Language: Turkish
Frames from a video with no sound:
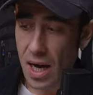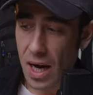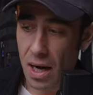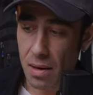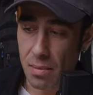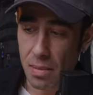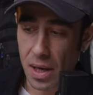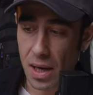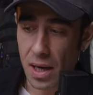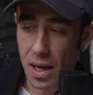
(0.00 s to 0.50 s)

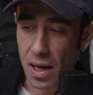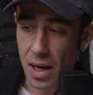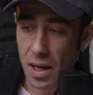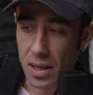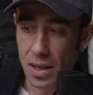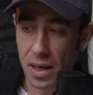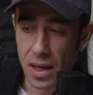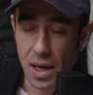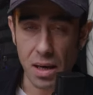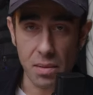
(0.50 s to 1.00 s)
ama
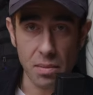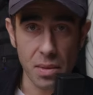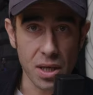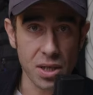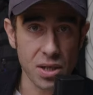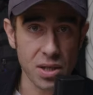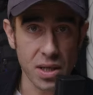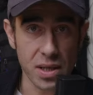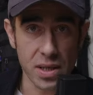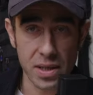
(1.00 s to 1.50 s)
ana
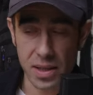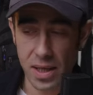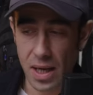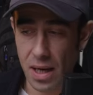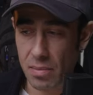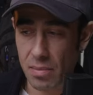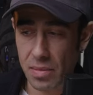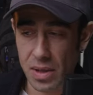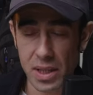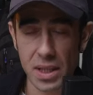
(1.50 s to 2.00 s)

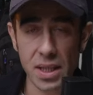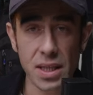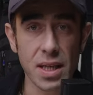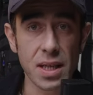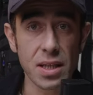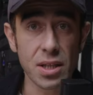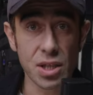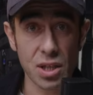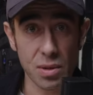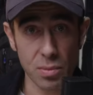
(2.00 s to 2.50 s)
amaçlarından biri
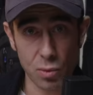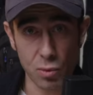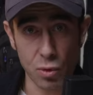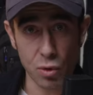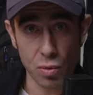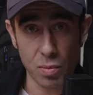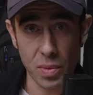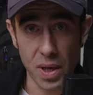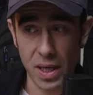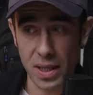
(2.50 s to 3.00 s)
iletişim
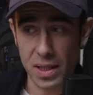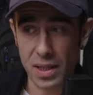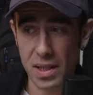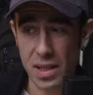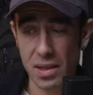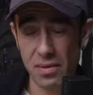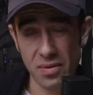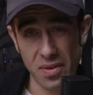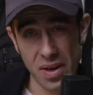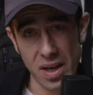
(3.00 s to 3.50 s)

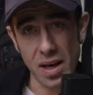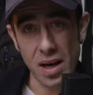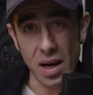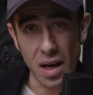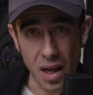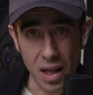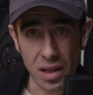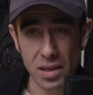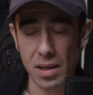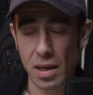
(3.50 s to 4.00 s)
kurmaktır ve
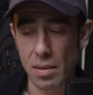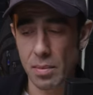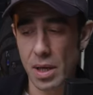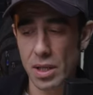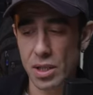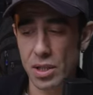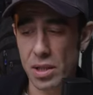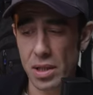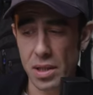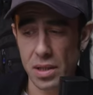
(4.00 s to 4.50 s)
alt
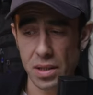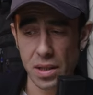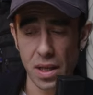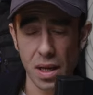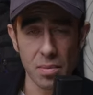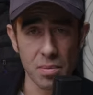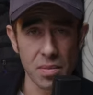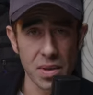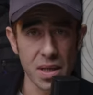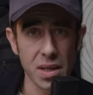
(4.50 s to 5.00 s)

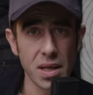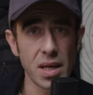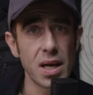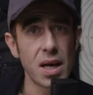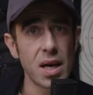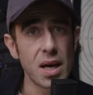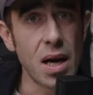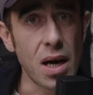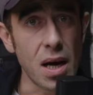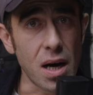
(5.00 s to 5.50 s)
amaçlarından biri
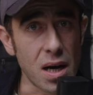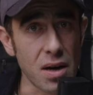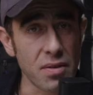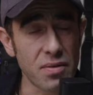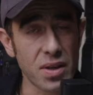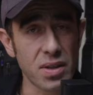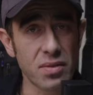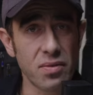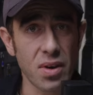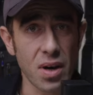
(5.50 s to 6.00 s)

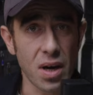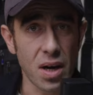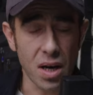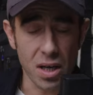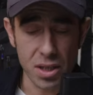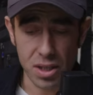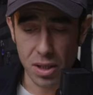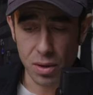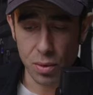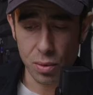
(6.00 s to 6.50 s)
afet ve
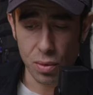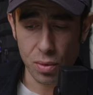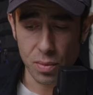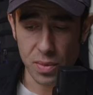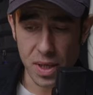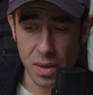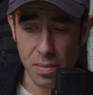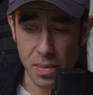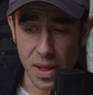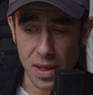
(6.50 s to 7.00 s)
acil durum
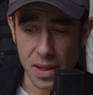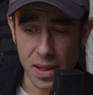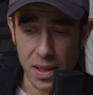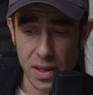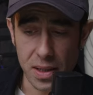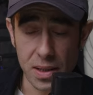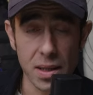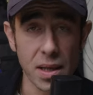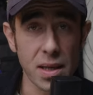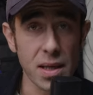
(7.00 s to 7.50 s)

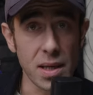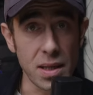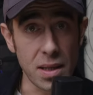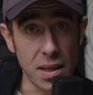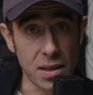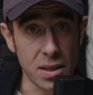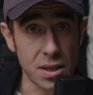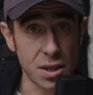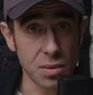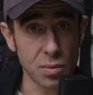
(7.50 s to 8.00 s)
zamanlarında
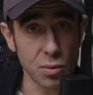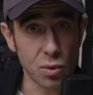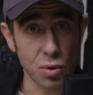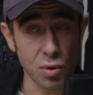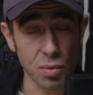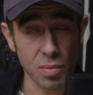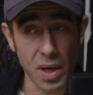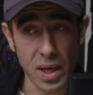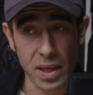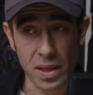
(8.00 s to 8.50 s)
iletişim
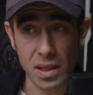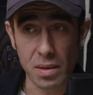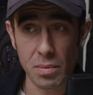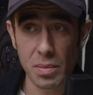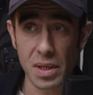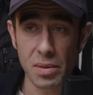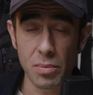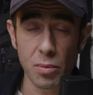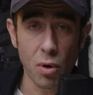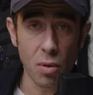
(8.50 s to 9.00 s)
kurmaktır.
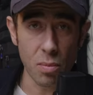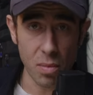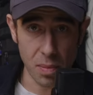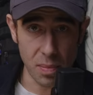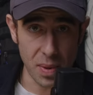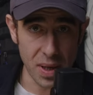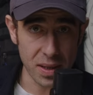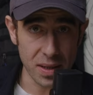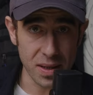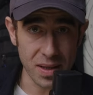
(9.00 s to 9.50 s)
Bir bomba
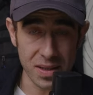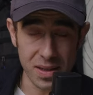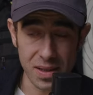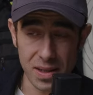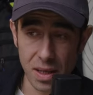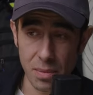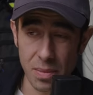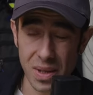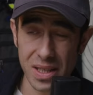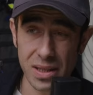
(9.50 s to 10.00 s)

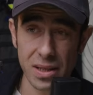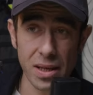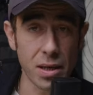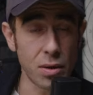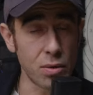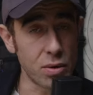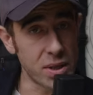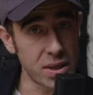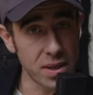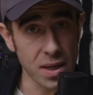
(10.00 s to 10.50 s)
patladığında, bir
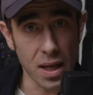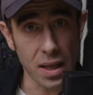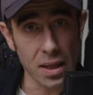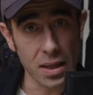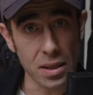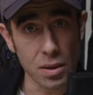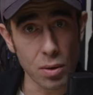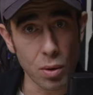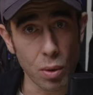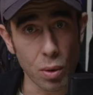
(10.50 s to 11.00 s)
terörist
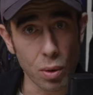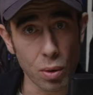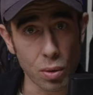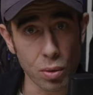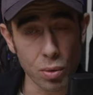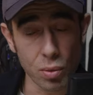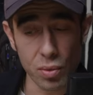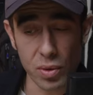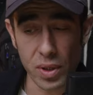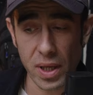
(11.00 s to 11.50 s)
saldırı
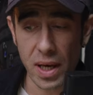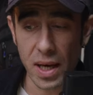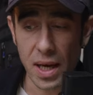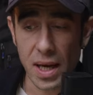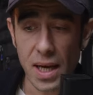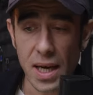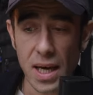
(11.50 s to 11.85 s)
olduğunda